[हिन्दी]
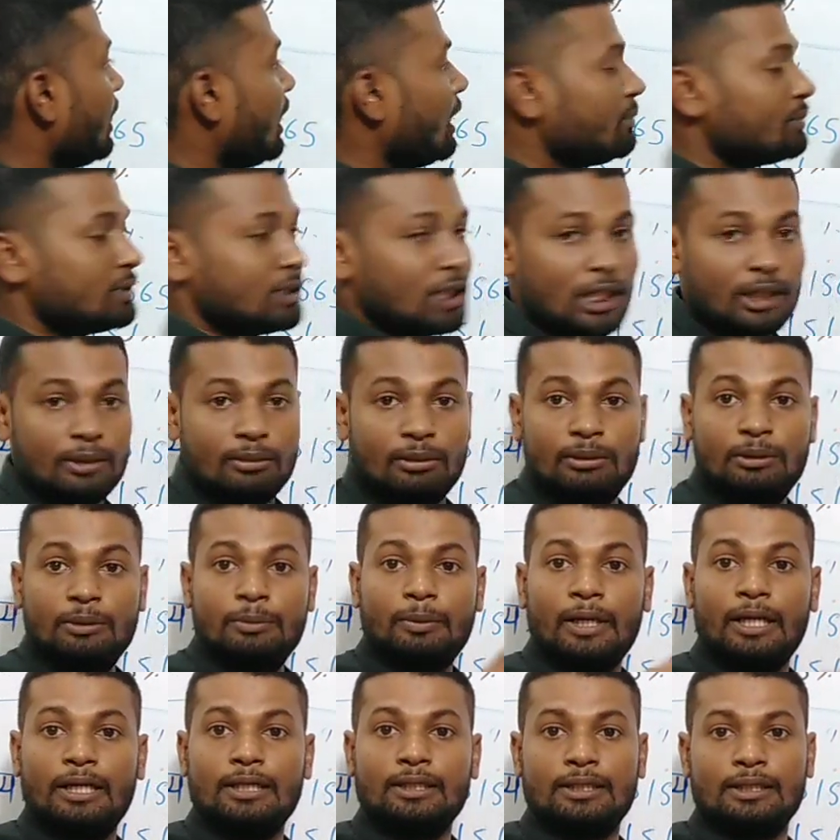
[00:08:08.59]
आप जनरल भी
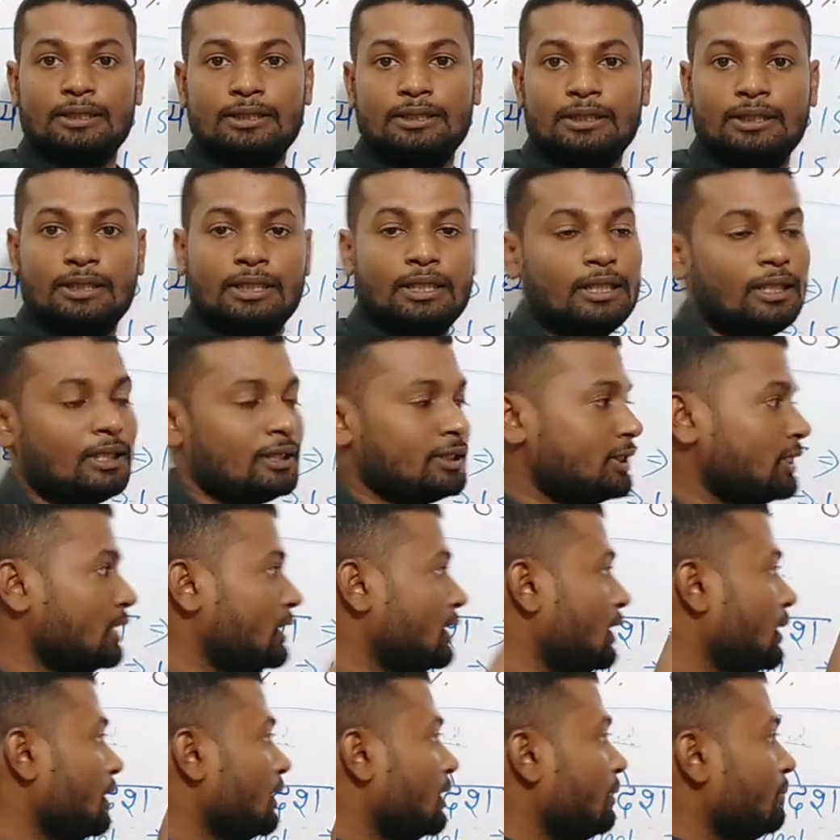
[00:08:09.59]
फाइट करिएगा
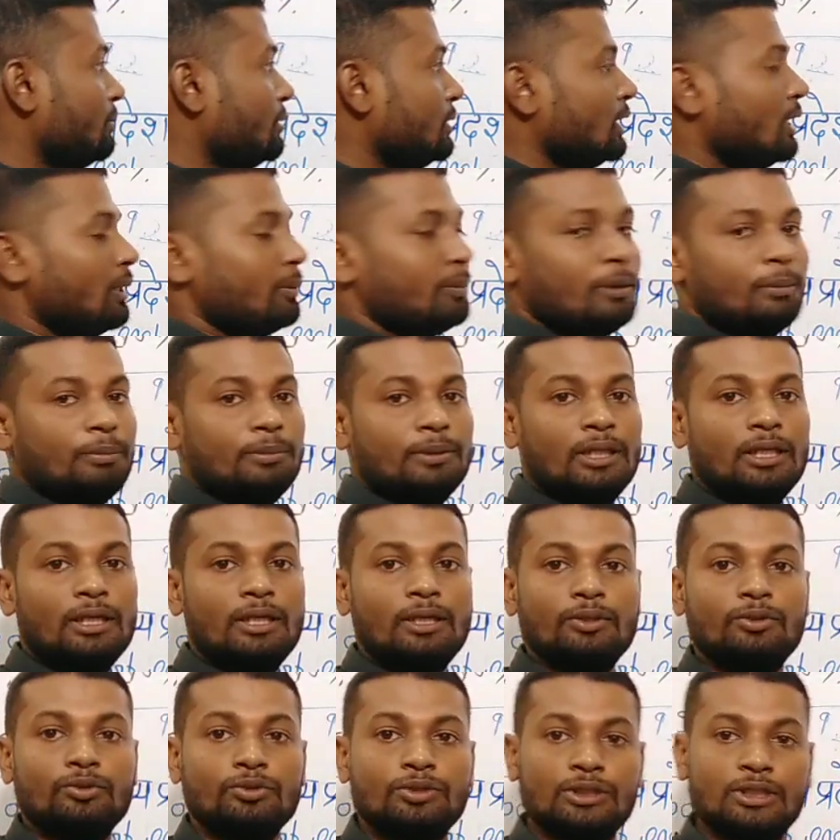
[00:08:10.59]
जनरल का भी आप
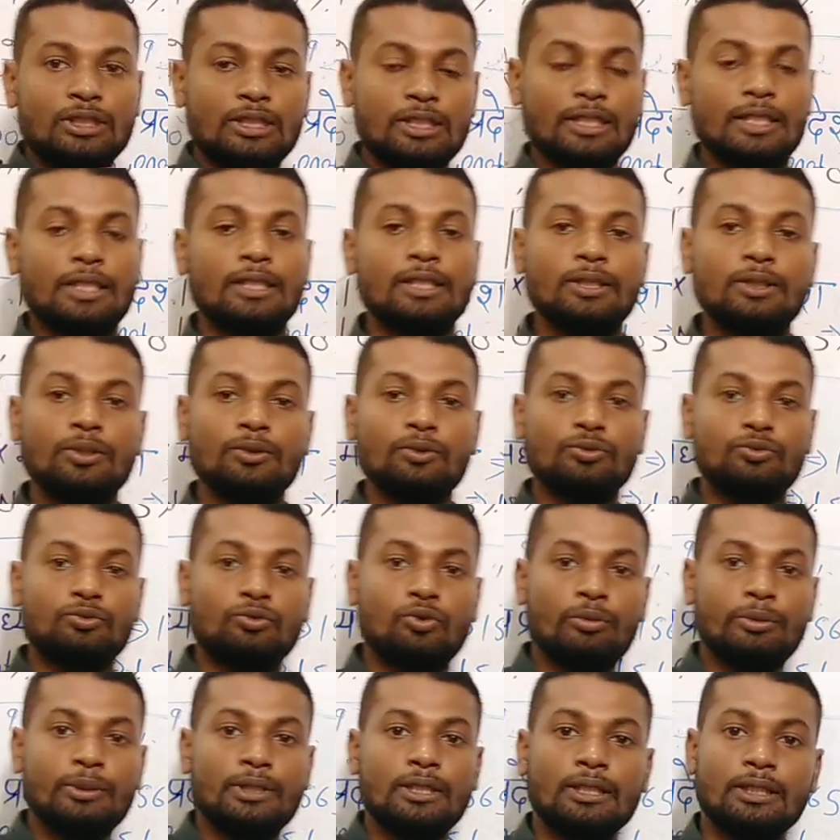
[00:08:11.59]
अपना जो सीट रहेगी
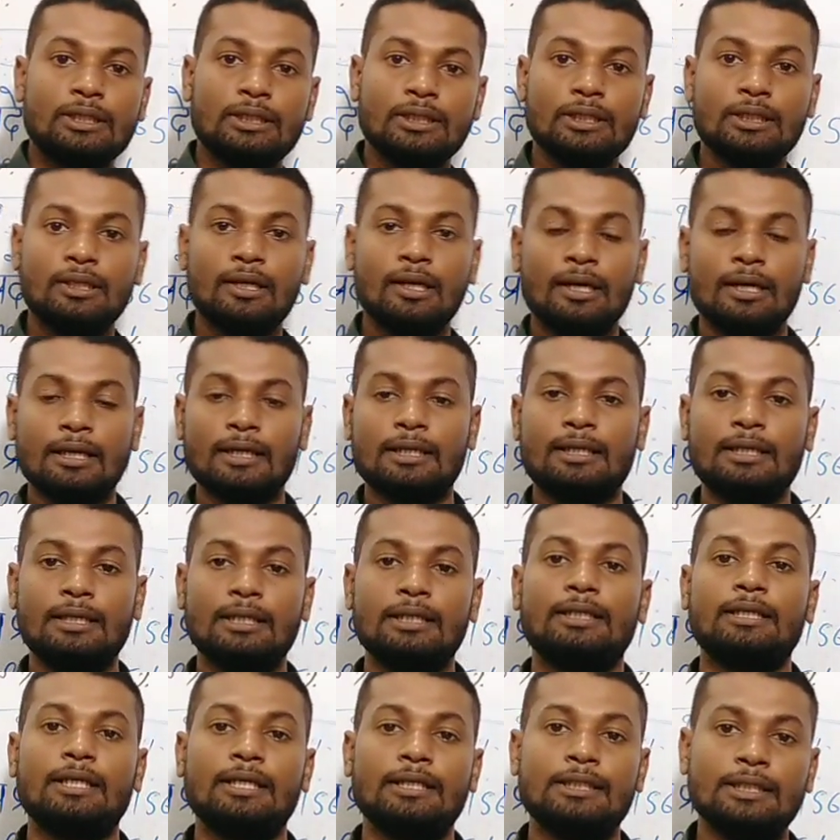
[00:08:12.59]
उसको भी देखिए
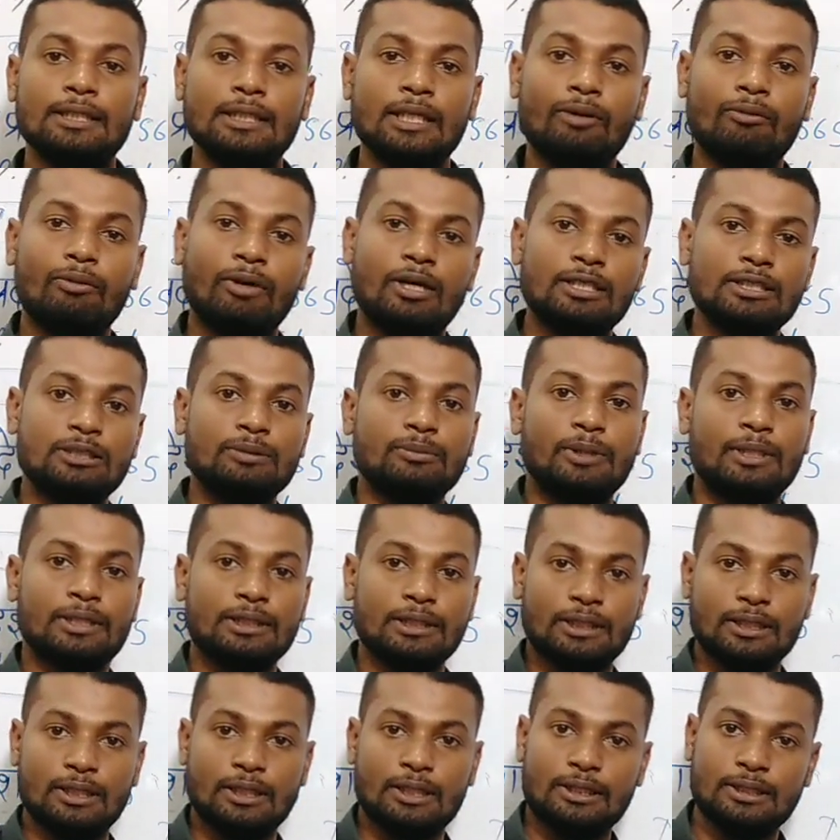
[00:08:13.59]
क्लिक करिएगा वहाँ से
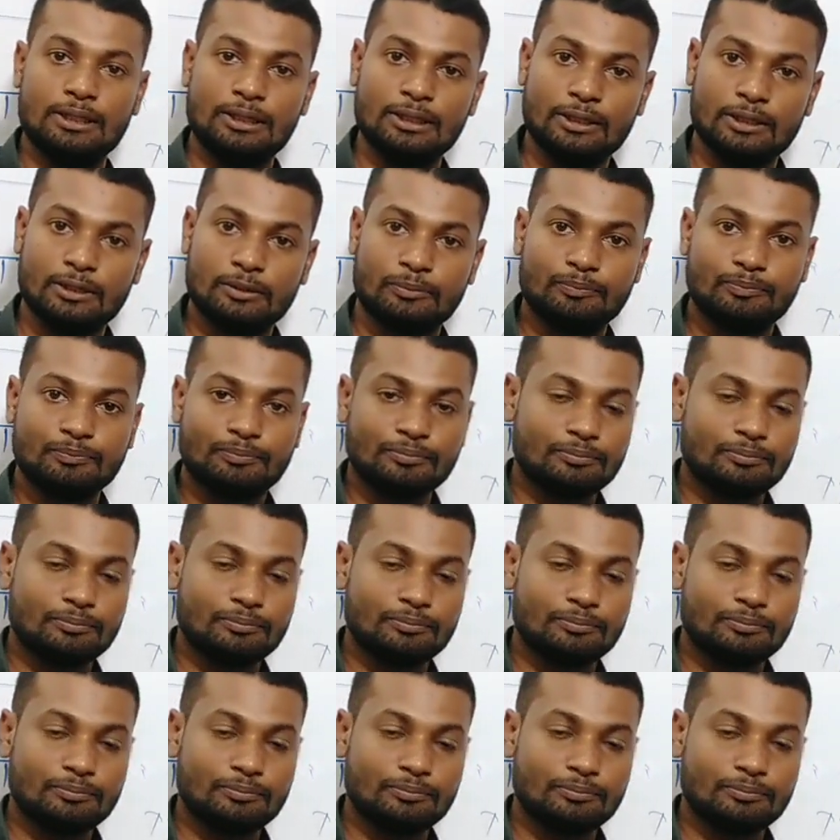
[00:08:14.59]
भरिएगा ठीक है